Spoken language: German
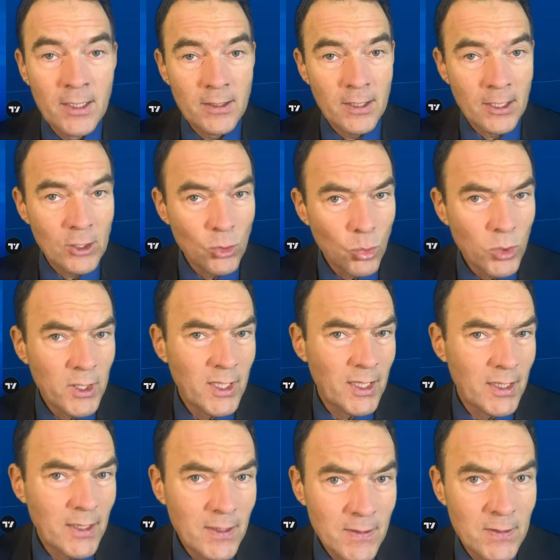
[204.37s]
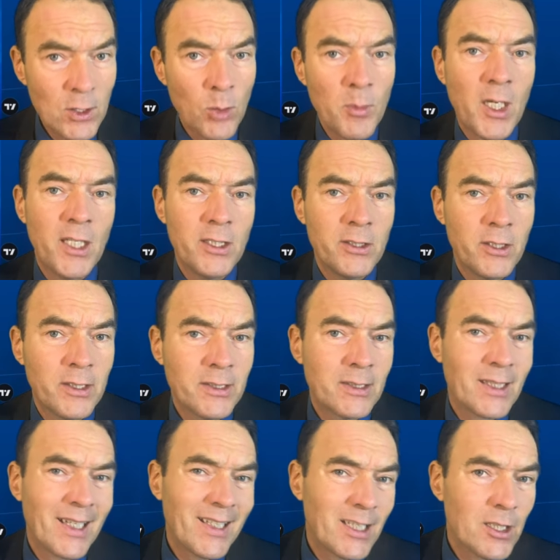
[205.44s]
Der Juni ist normal ein
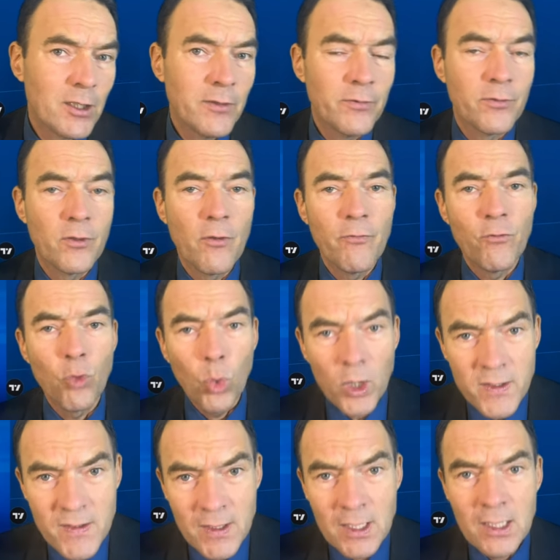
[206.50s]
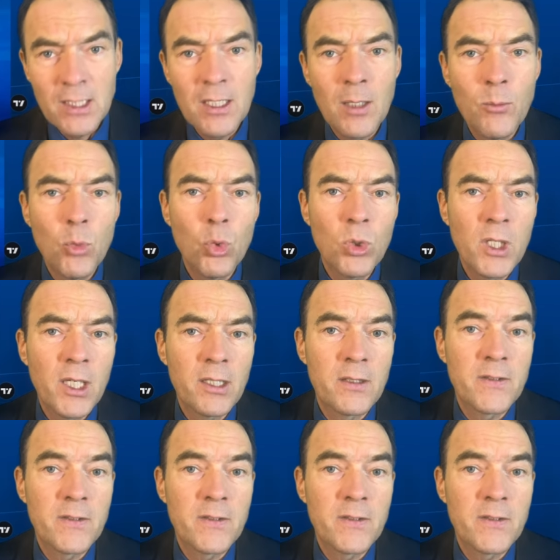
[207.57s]
relativ vorsichtiger Monat.